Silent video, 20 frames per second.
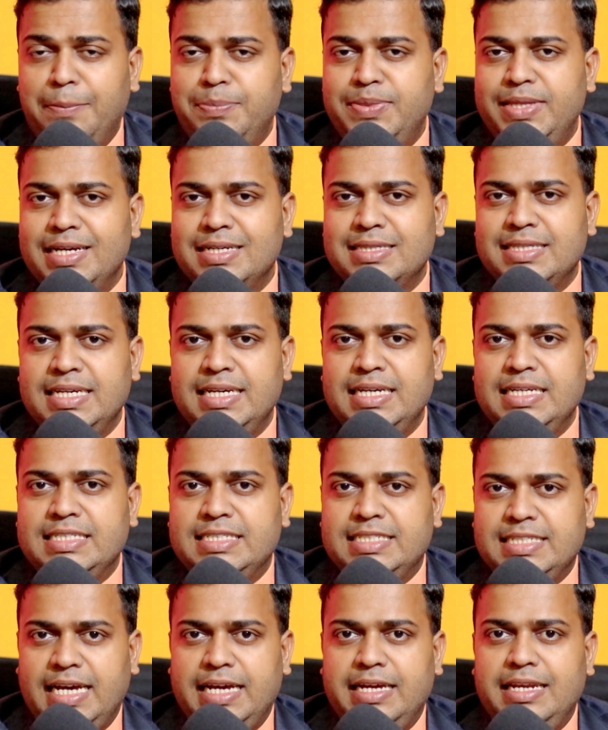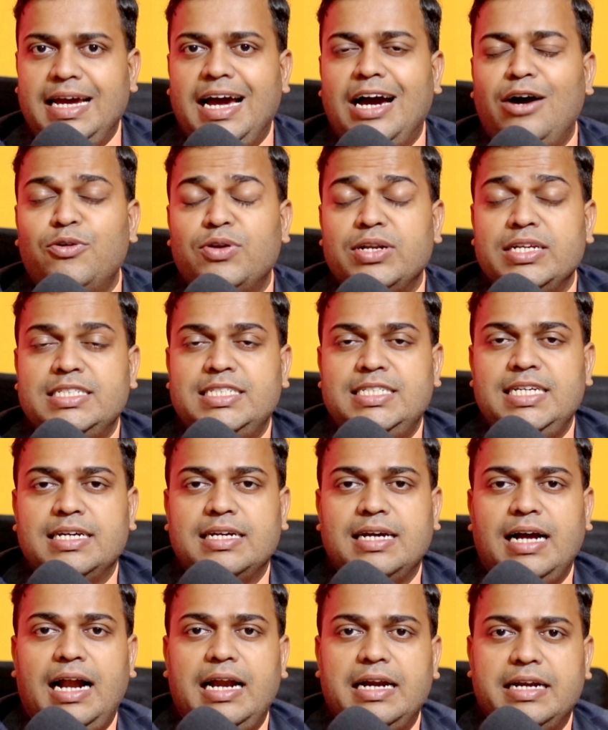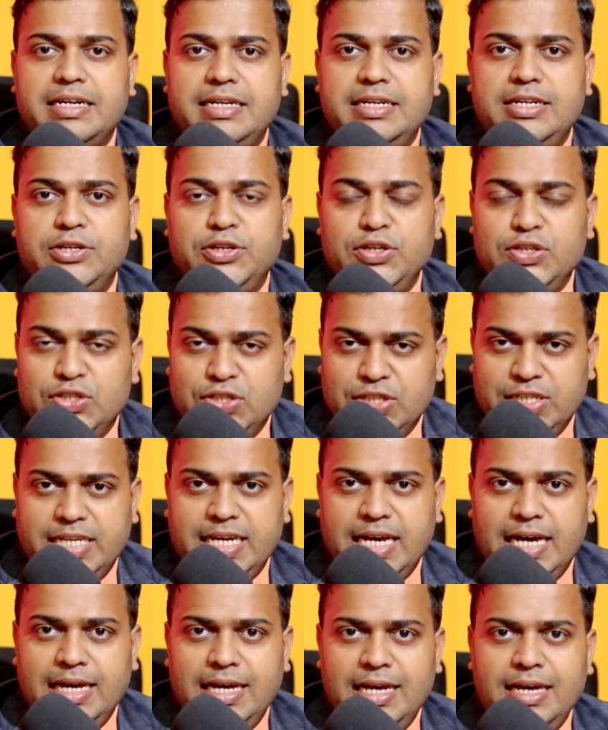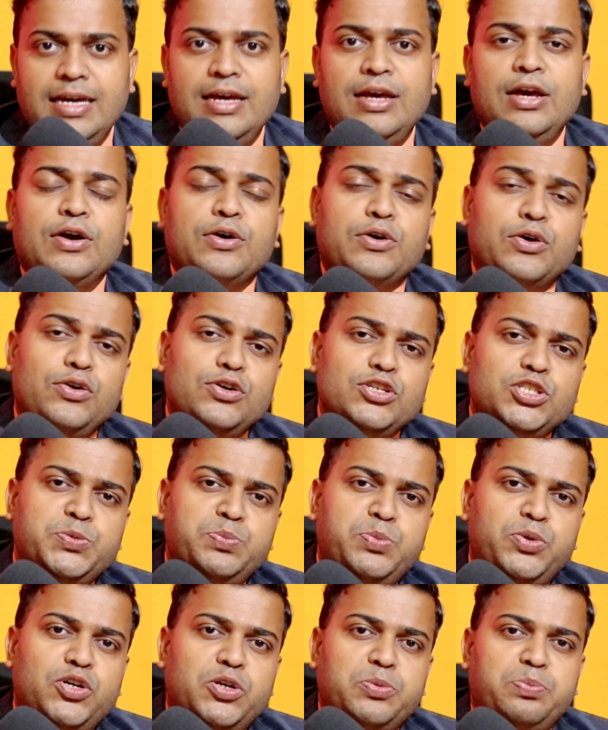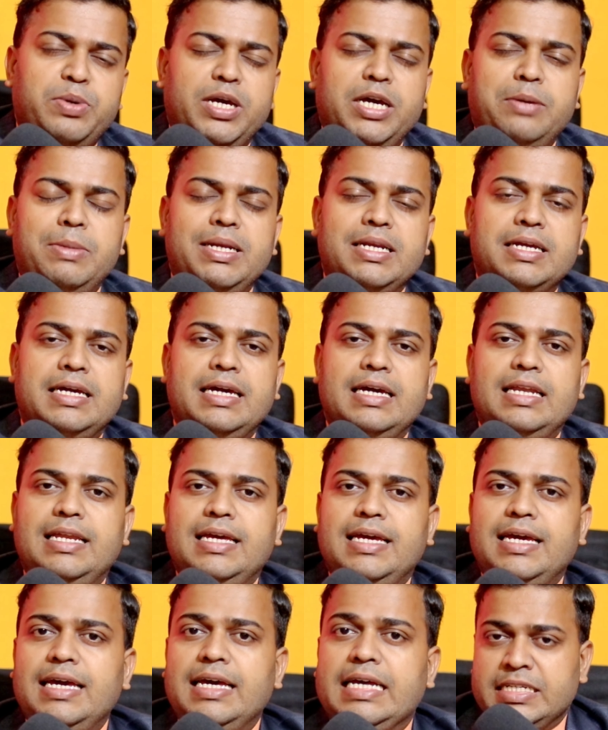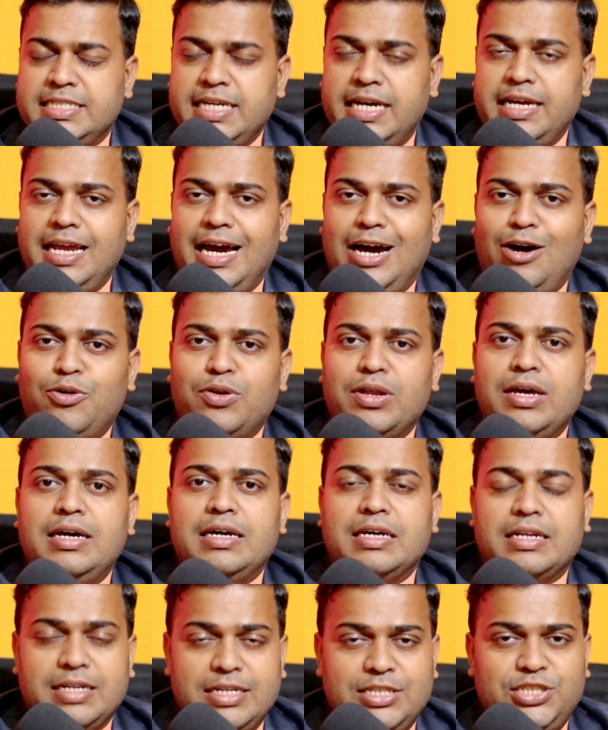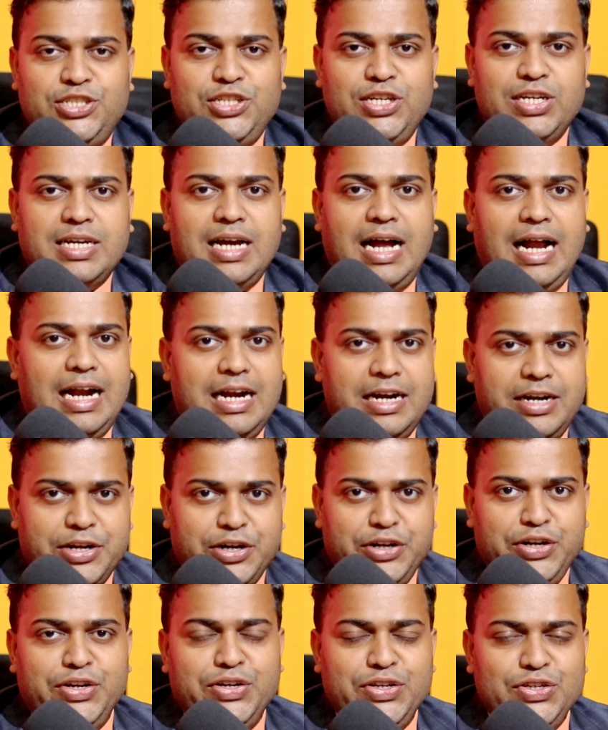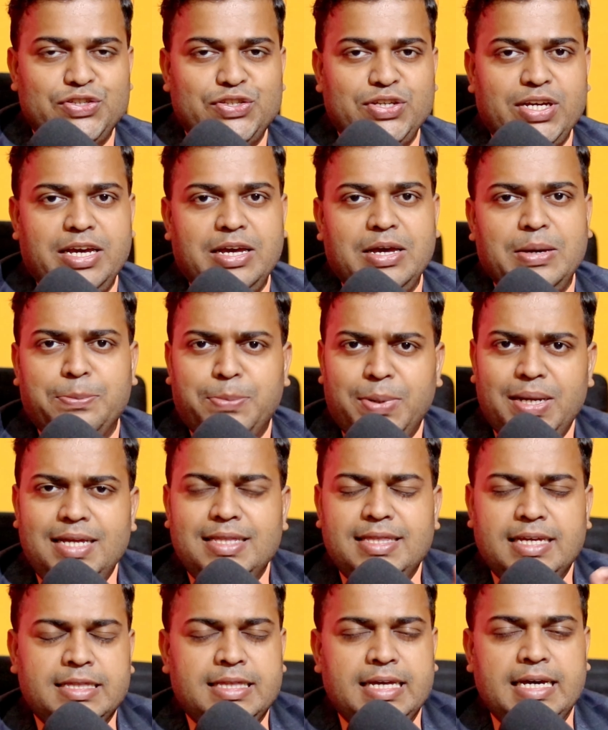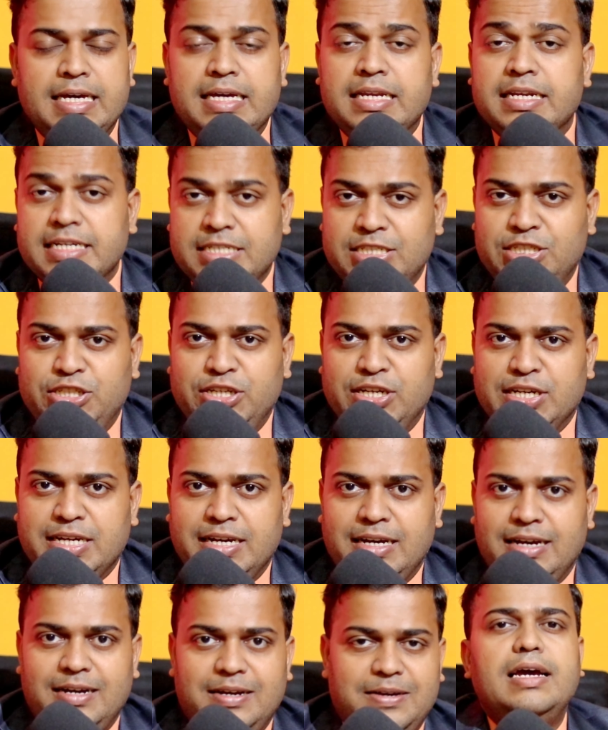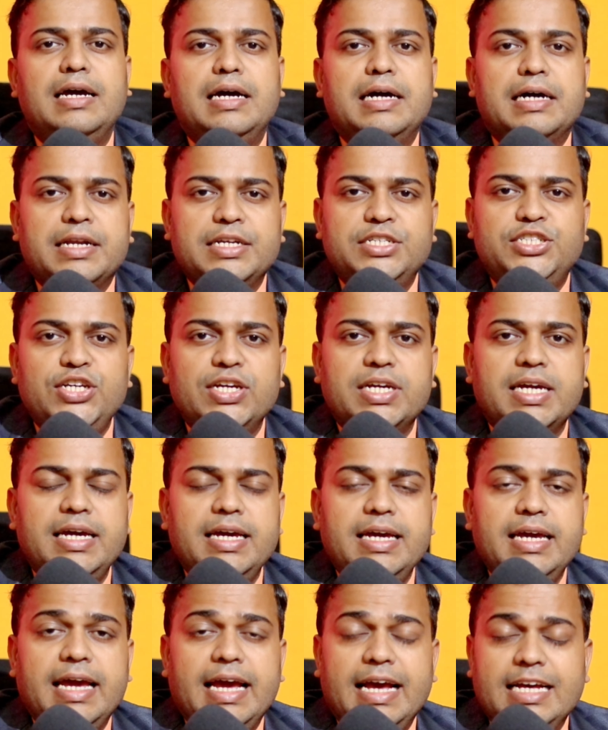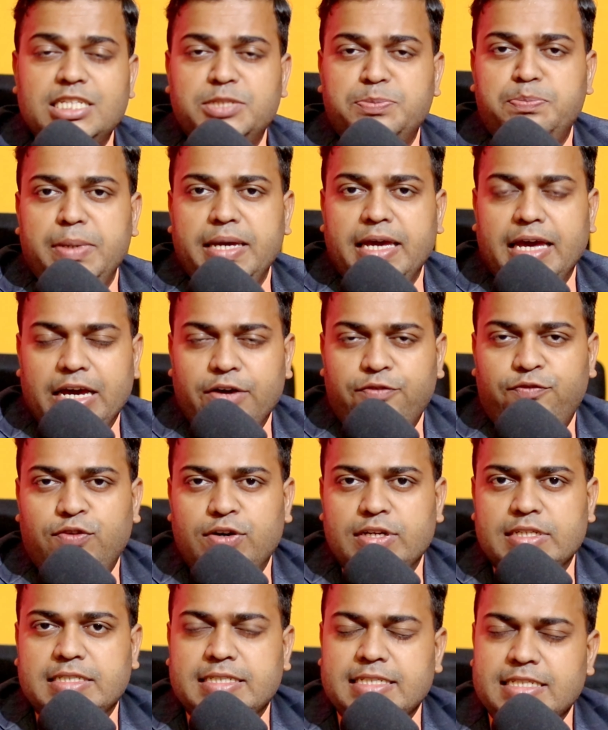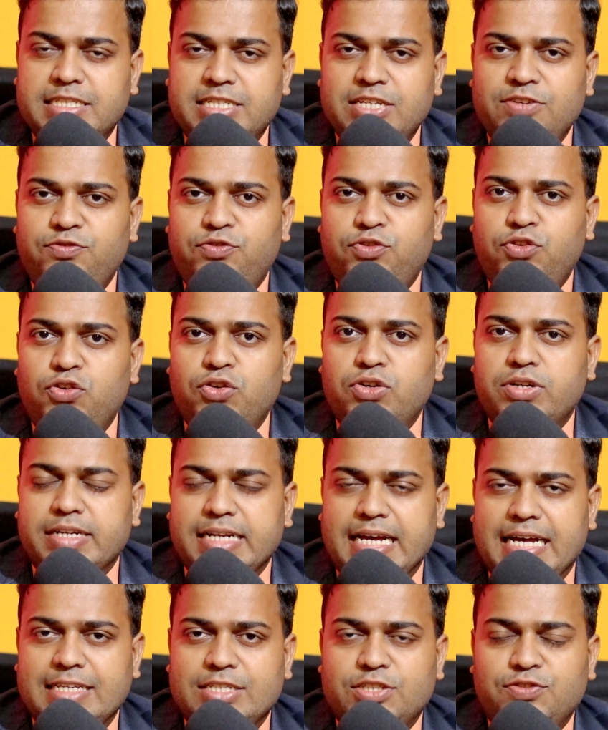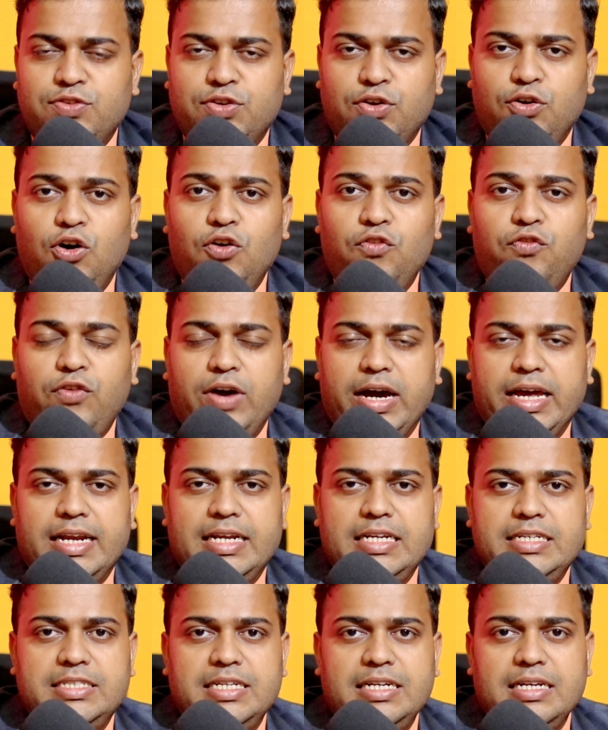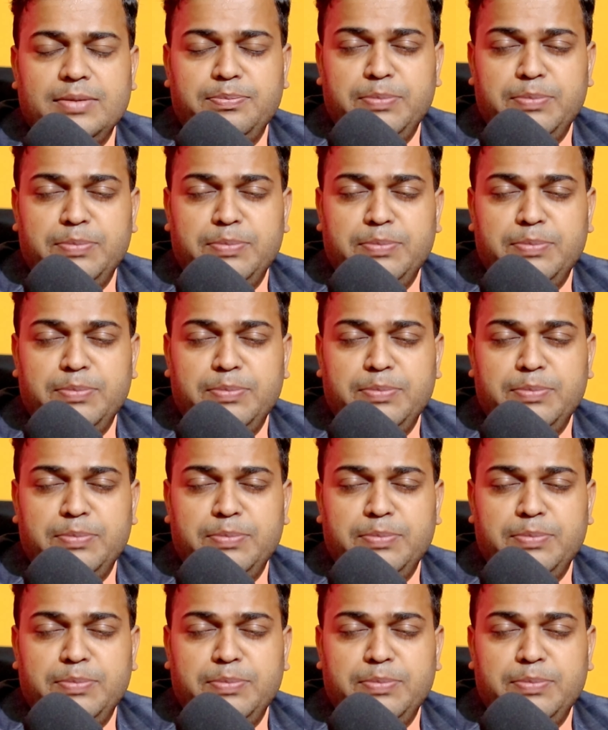अब देखते हैं चाइना और रशिया का अल्टरनेटिव क्या है क्रॉस बोर्ड पेमेंट के लिए चाइना और रशिया का अल्टरनेटिव से पहले देखते हैं रशिया का रशिया का है एस सिस्टम फॉर ट्रांसफर ऑफ फाइनेंशियल